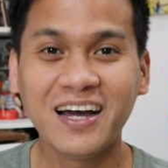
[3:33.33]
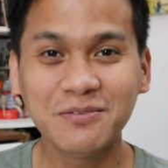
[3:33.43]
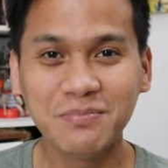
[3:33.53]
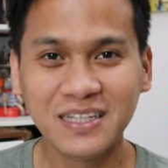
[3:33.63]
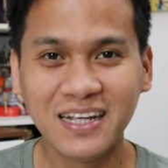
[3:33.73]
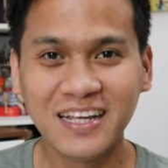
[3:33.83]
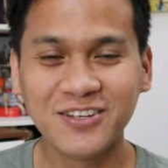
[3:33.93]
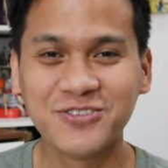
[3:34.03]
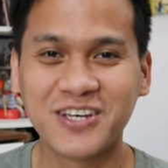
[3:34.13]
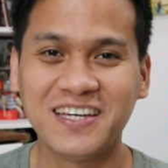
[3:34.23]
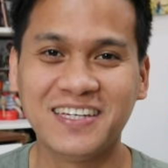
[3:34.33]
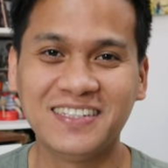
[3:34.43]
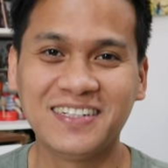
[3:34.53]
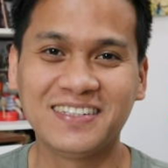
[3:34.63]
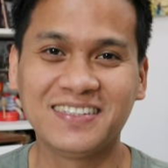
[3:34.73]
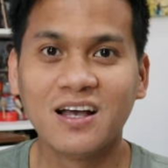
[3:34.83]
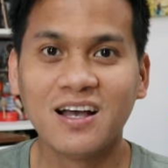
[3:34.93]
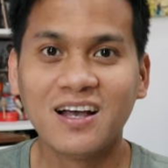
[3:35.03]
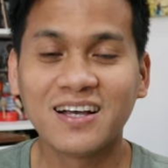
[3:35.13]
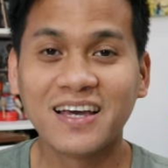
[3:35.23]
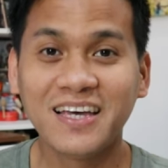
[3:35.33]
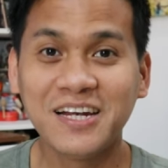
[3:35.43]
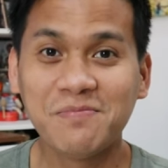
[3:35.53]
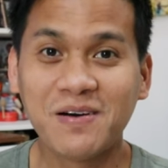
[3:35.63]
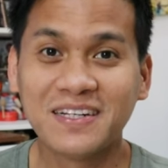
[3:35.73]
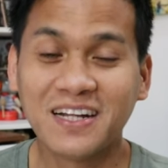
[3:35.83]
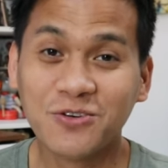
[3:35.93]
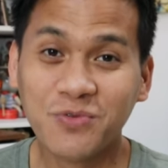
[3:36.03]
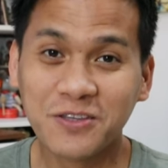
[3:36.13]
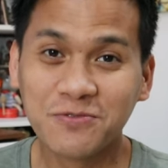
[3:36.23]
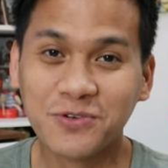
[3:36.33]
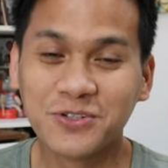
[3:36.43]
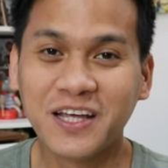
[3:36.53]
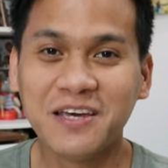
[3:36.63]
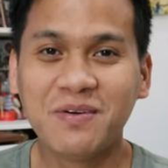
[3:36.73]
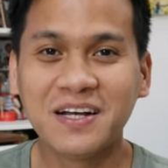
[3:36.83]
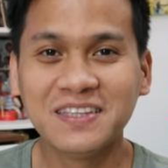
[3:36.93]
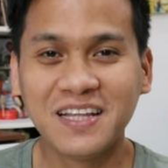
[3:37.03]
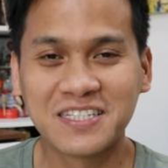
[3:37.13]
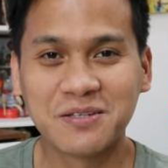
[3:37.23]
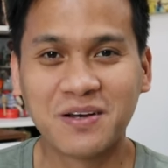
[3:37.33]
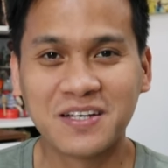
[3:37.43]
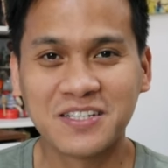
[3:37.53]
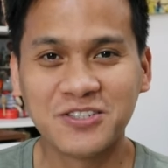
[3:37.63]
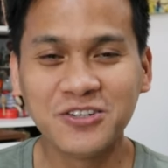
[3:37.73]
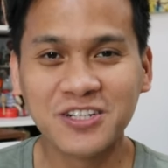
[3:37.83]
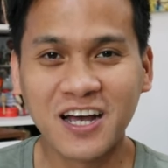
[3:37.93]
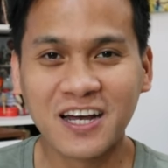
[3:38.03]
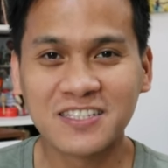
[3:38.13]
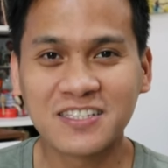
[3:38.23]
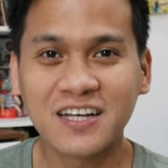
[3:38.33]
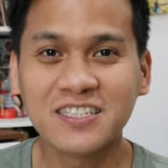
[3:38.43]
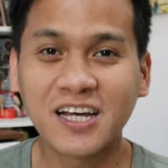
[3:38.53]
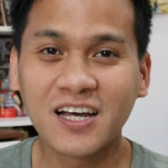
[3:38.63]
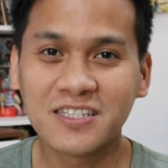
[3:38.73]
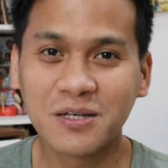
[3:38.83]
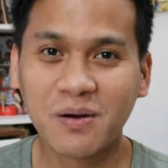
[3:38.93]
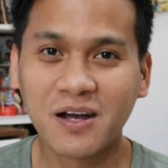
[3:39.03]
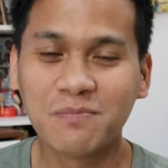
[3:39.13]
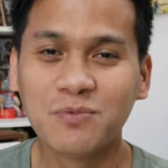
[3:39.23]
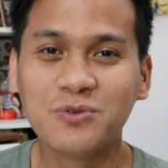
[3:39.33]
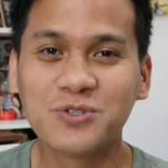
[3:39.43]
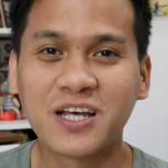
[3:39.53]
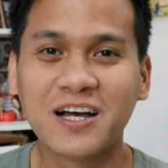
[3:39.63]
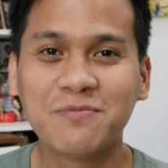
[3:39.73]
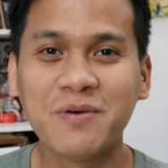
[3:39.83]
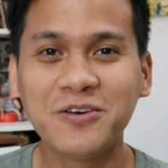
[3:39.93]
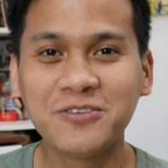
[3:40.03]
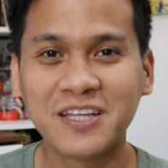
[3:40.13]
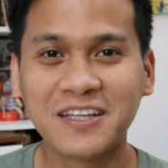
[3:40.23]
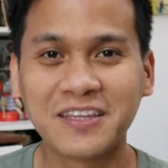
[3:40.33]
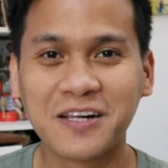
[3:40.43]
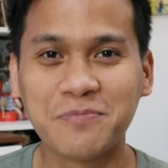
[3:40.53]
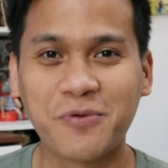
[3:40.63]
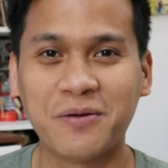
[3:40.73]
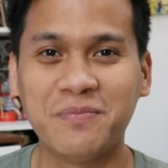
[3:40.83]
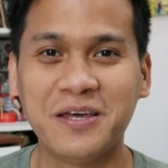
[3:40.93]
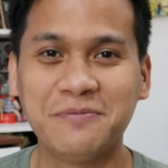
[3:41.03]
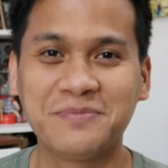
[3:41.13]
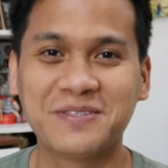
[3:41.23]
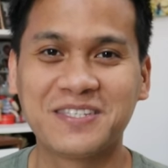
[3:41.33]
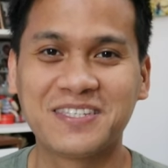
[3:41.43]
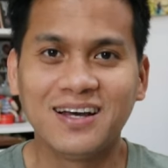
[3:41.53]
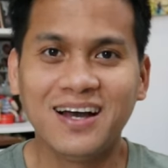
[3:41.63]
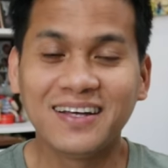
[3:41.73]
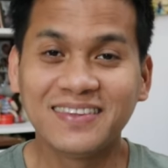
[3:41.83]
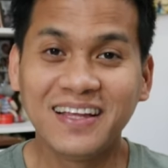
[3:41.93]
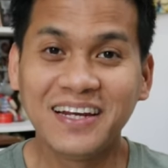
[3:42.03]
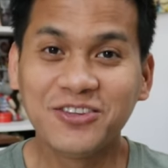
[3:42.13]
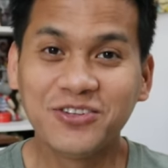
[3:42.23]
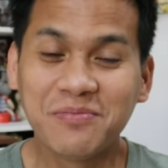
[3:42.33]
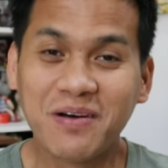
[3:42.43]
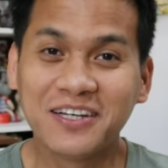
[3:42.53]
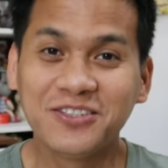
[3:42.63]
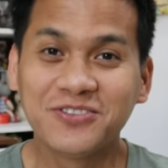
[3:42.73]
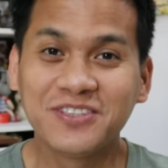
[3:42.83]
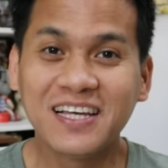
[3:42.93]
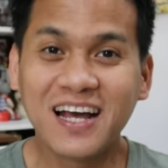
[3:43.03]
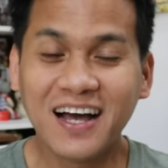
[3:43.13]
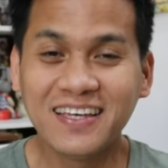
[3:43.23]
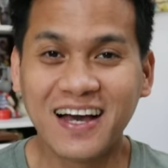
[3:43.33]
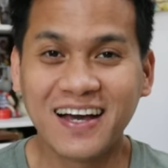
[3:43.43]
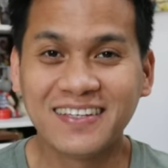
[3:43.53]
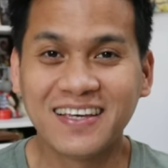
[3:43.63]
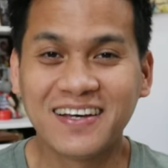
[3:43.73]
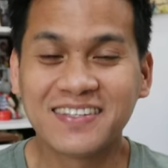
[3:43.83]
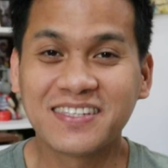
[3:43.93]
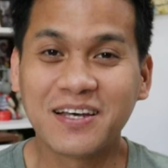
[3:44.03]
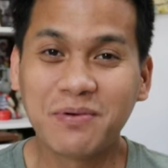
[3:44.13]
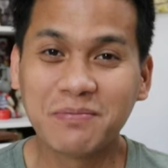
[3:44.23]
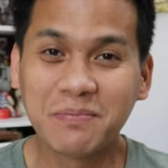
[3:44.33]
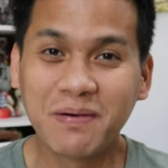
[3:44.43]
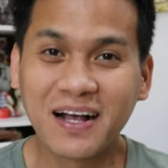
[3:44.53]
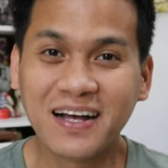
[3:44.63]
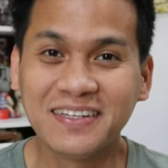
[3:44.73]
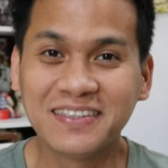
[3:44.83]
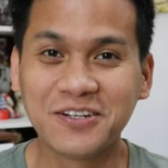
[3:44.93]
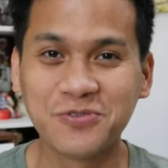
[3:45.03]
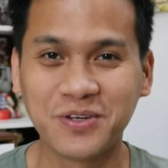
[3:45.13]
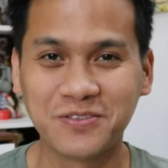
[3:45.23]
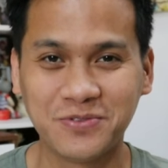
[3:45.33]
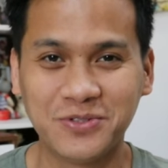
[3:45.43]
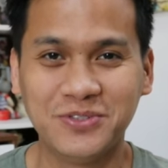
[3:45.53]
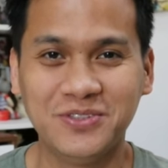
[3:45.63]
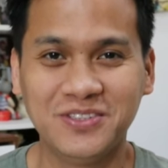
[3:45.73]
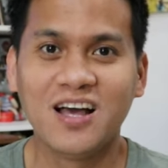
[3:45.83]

at madaling nguyain. Kaya naman ang wet food ay maganda sa mga senior cats at saka sa mga pusang mayroong dental problems. At narito naman yung di kaaya-aya sa pagpapakain ng wet food.